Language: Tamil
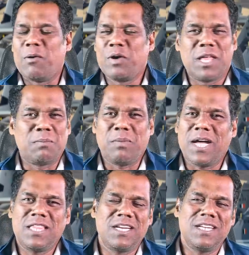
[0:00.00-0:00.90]
அவங்க அதை
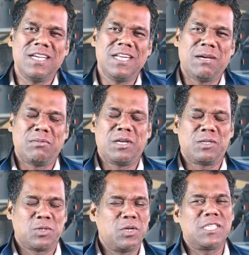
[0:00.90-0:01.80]
பார்த்துட்டு நம்மகிட்ட
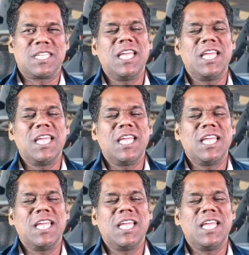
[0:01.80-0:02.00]
சொன்ன